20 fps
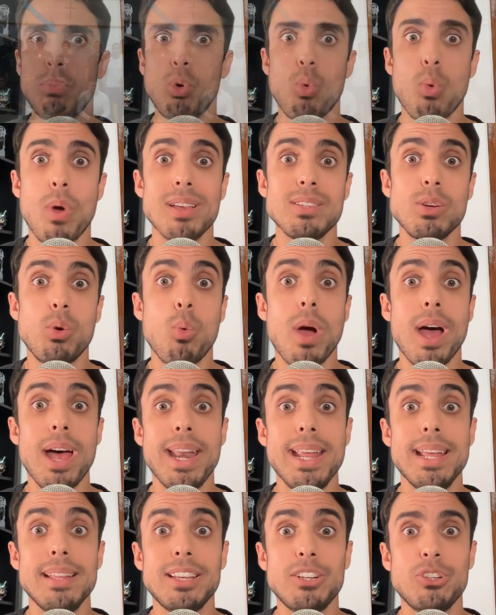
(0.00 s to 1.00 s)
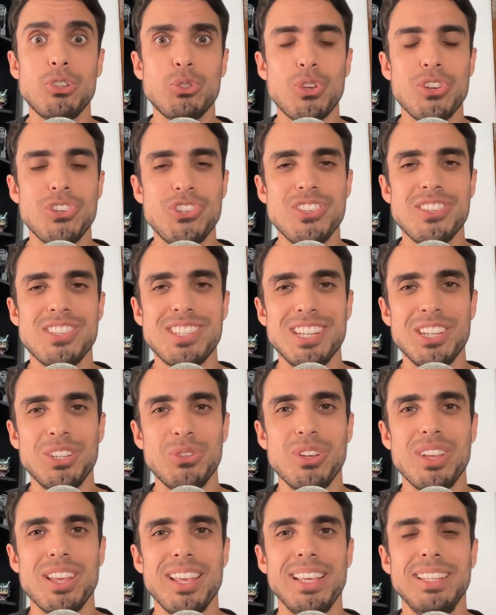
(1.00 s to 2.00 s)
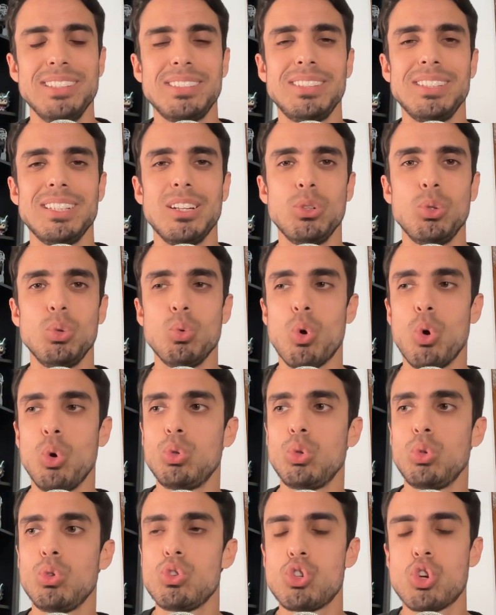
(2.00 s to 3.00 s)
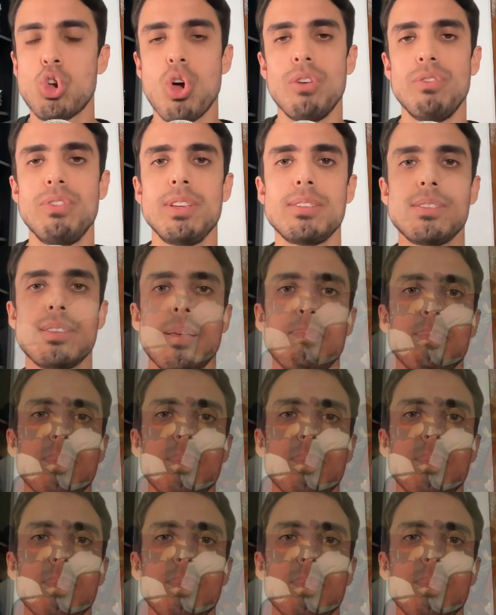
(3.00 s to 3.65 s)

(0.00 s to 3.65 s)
por quase 40 instituições de ensino, ensinando outros jovens